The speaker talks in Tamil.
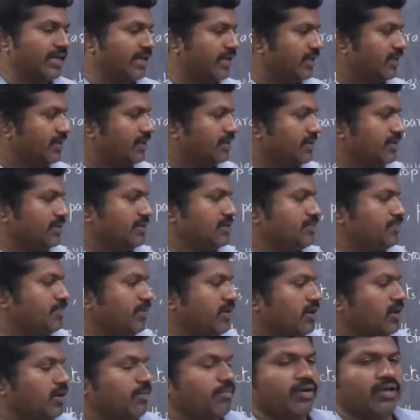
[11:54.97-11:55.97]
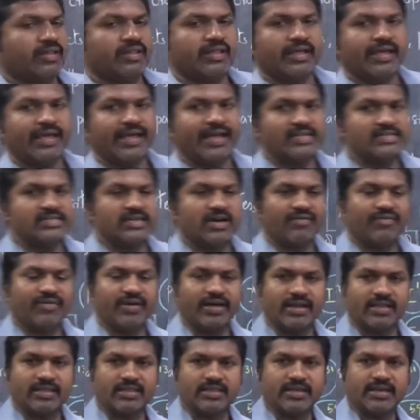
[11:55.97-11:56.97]
ஏஜ் என்ன இப்போ நம்ம அந்த
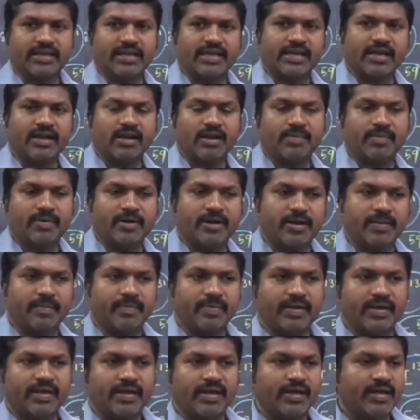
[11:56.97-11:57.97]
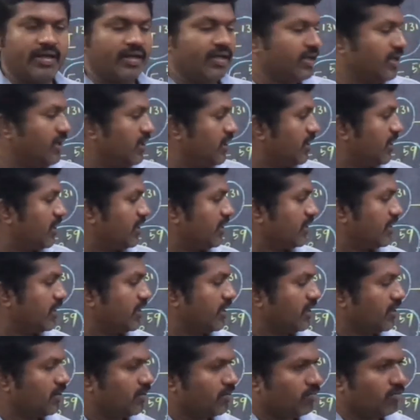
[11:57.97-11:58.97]
ஏஜ் ஆஃப் எர்த்து நீங்கள் கேள்விப்பட்டிருப்பீங்க
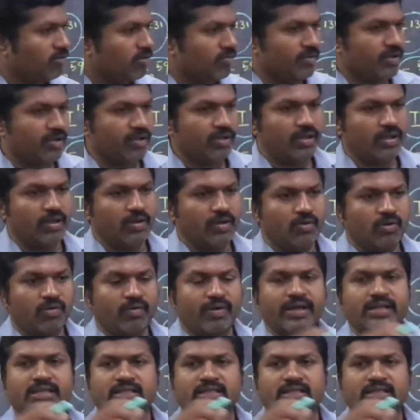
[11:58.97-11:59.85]
இந்த பூமி